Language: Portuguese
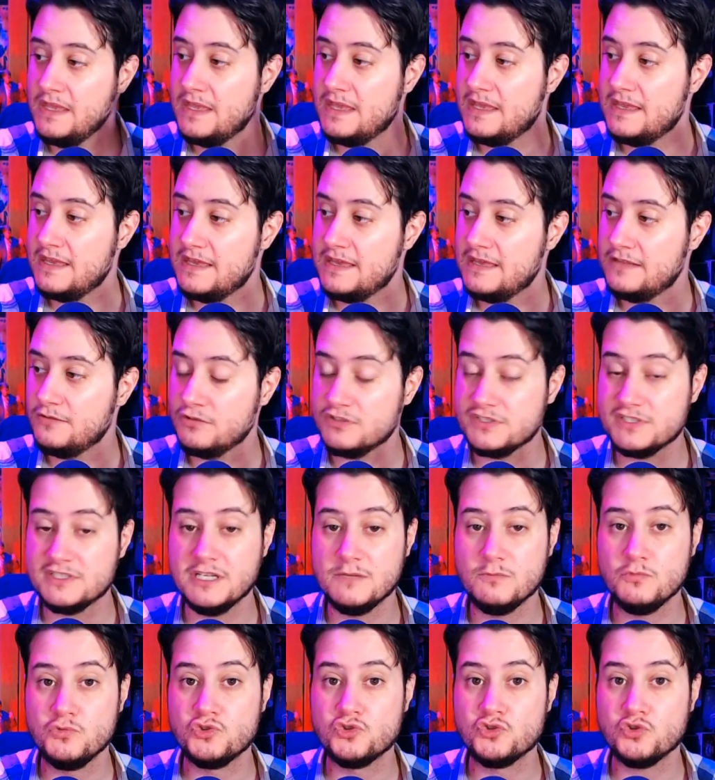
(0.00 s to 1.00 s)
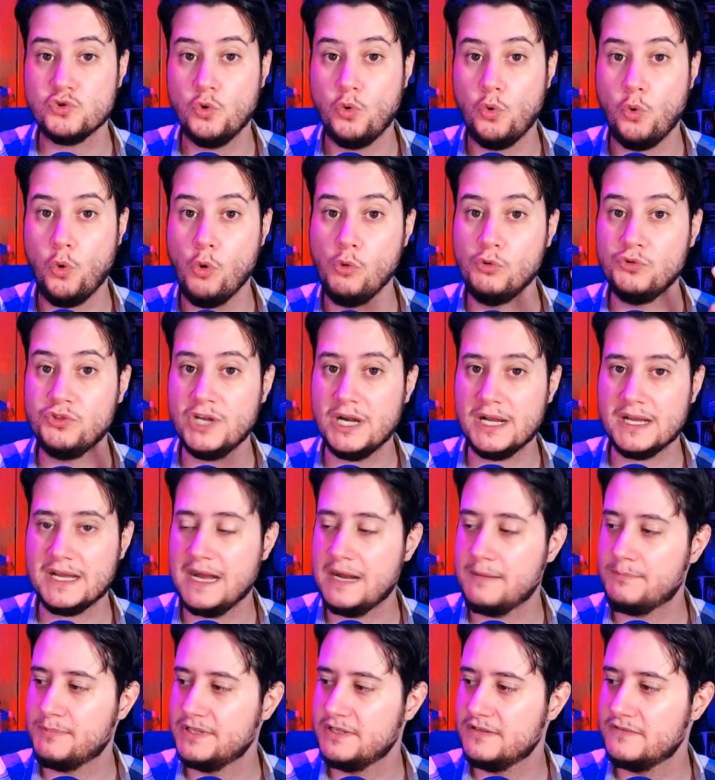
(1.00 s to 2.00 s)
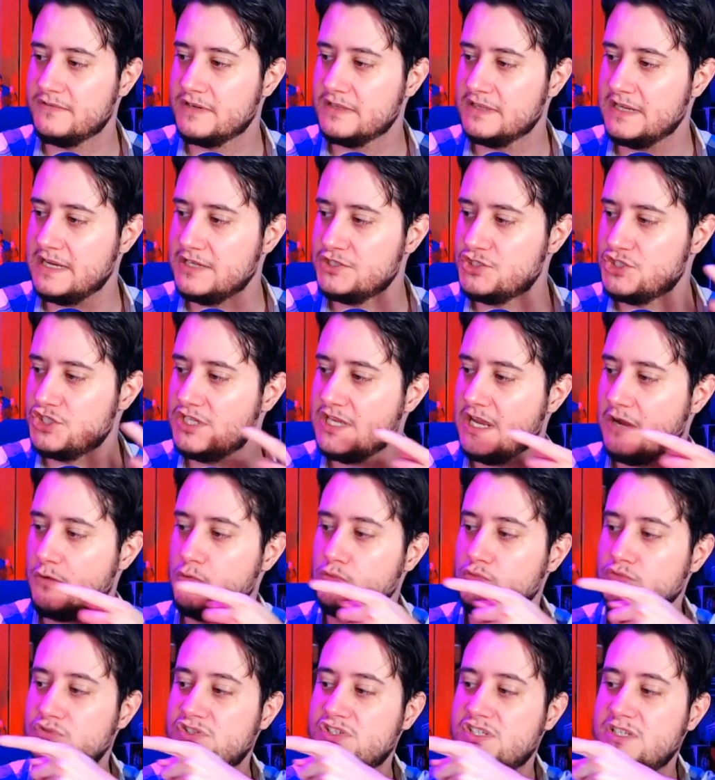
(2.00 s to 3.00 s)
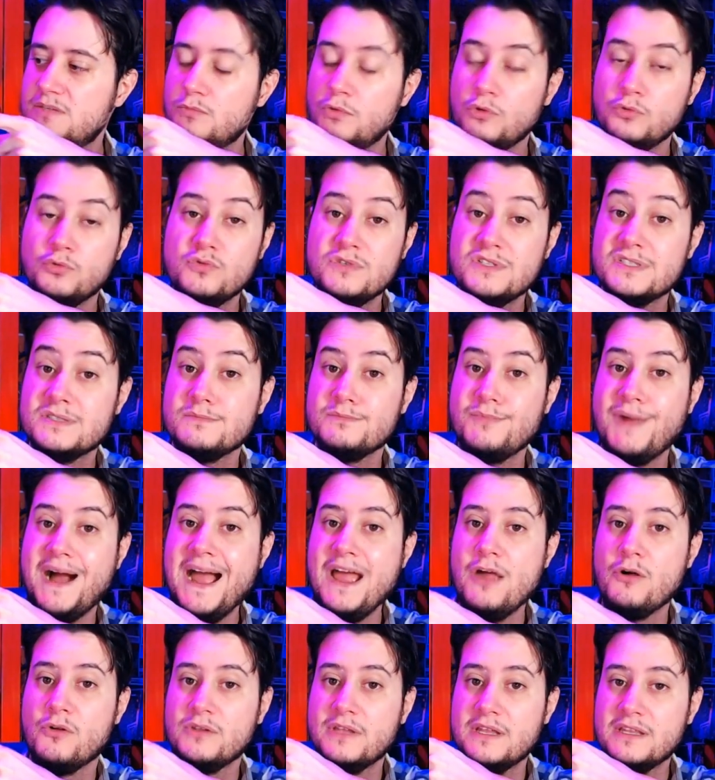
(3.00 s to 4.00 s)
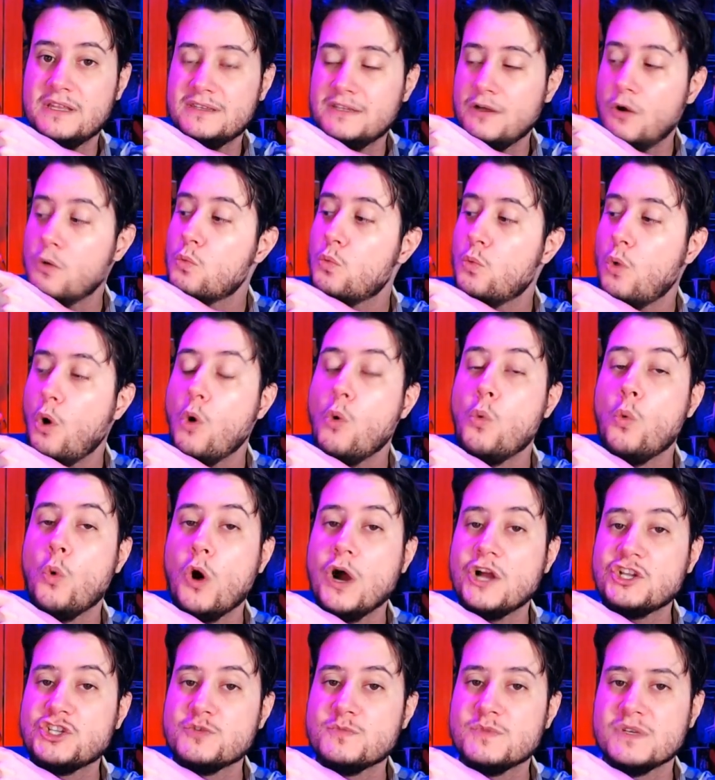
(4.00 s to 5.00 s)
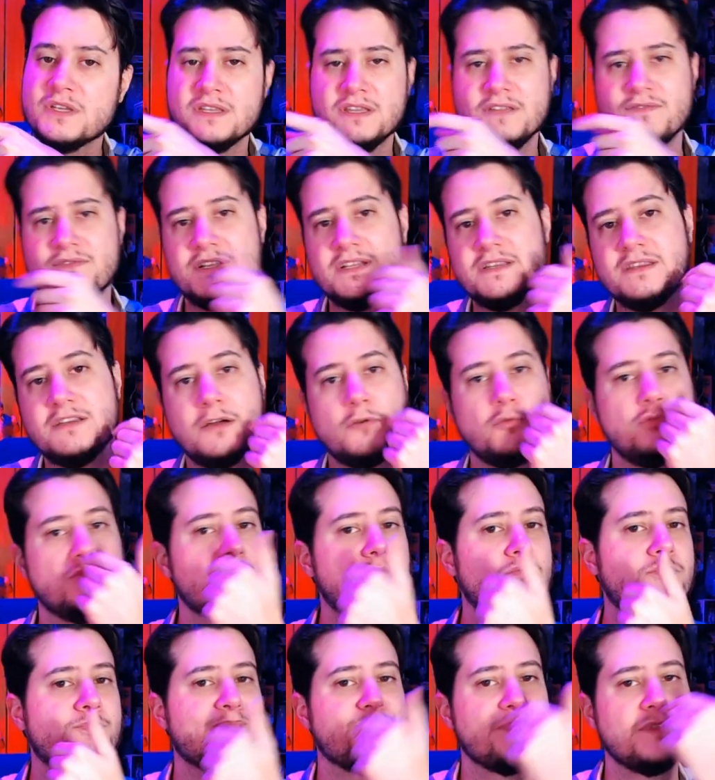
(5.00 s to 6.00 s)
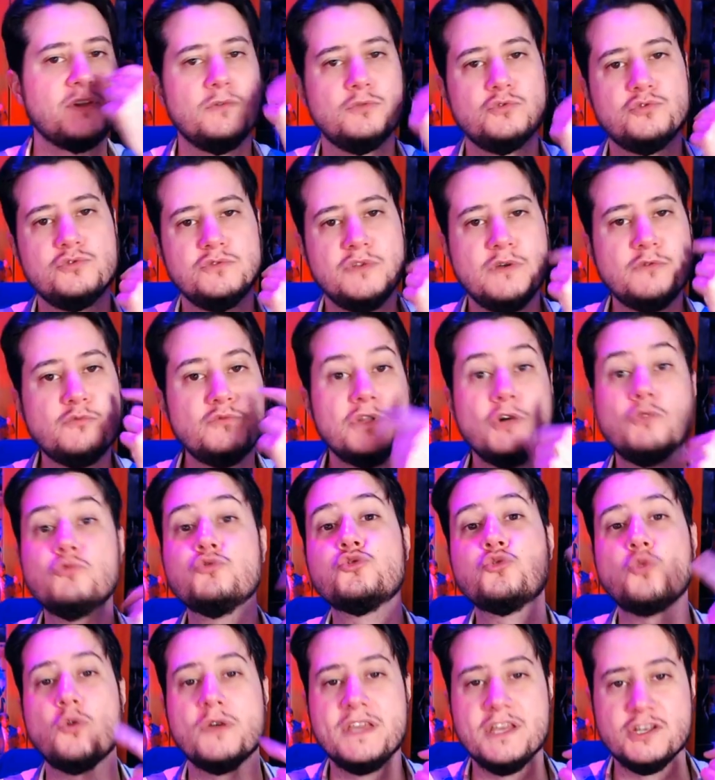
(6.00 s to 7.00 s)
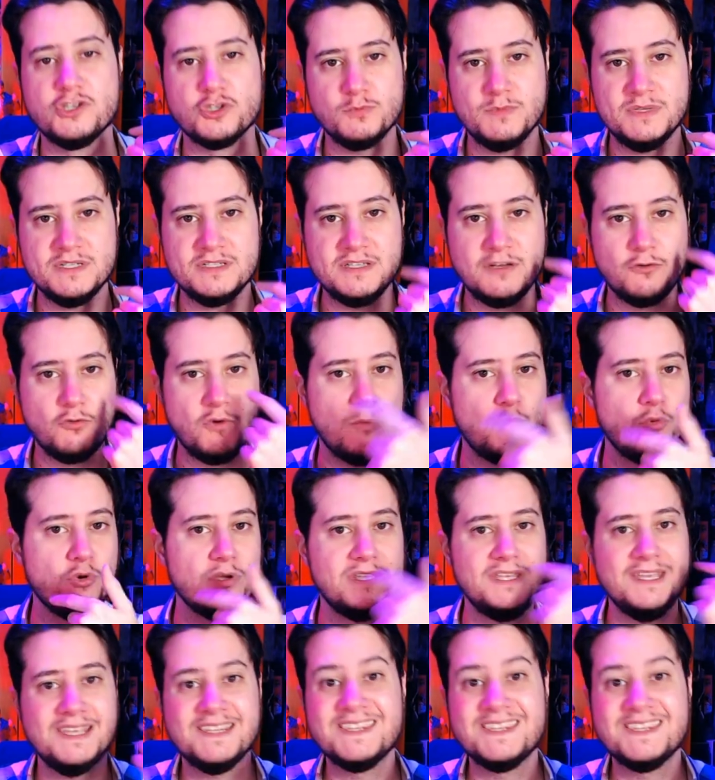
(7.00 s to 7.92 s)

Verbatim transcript: É, nós temos outra capa, na verdade, que é com o símbolo do Smile, né? Tal qual o Watchmen, que na verdade está com um, não, não um sorriso, mas está com a boquinha